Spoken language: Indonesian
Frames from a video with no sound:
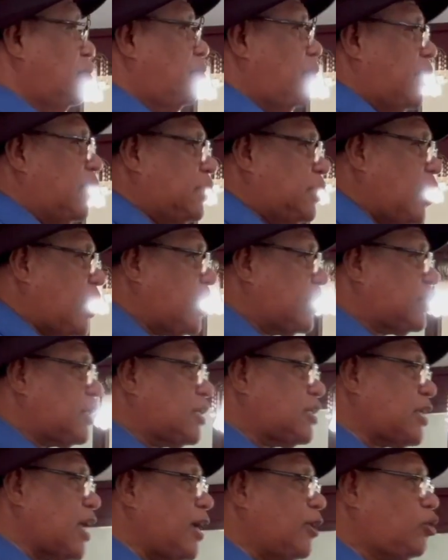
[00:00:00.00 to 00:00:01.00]
Berarti kata
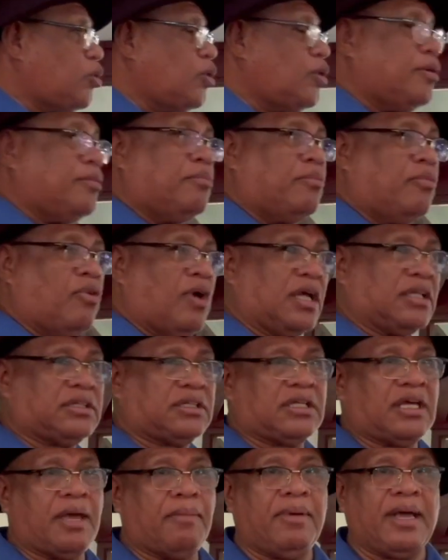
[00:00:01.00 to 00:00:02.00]
Saitun
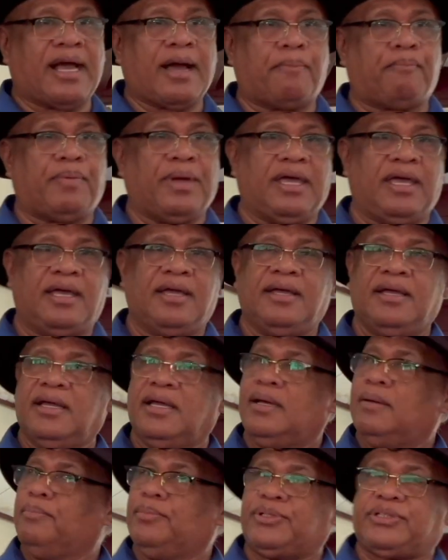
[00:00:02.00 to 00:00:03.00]
buat GBKP
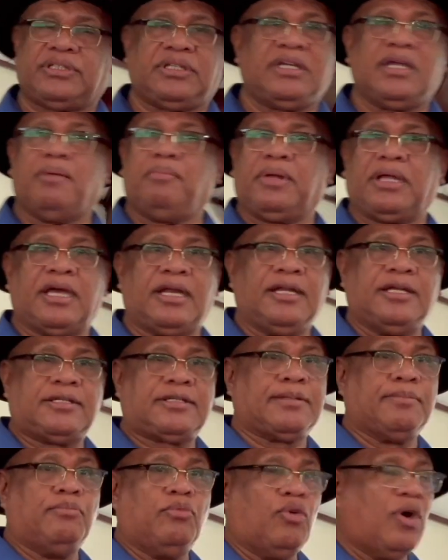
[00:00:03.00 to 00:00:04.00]
mestinya menjadi
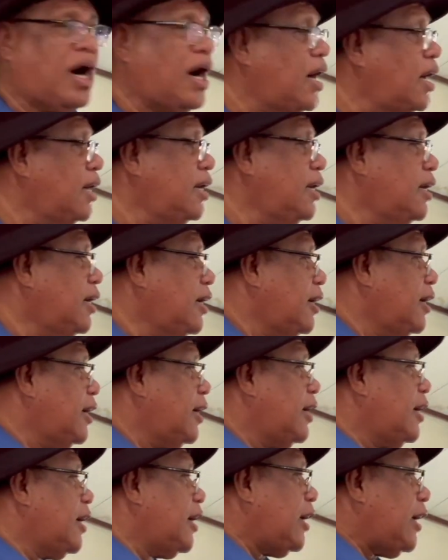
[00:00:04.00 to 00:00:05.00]
sebuah
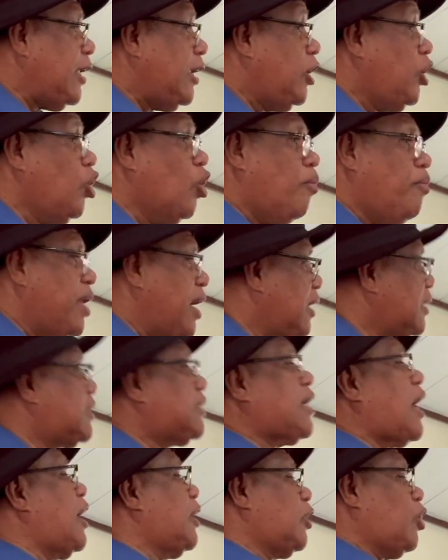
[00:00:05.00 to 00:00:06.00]
idiom yang
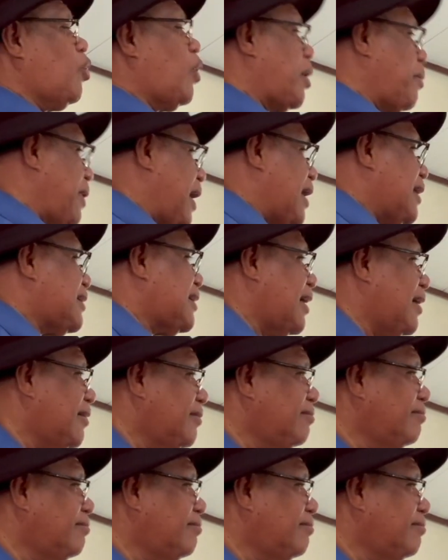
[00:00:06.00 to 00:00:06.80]
sangat luar biasa.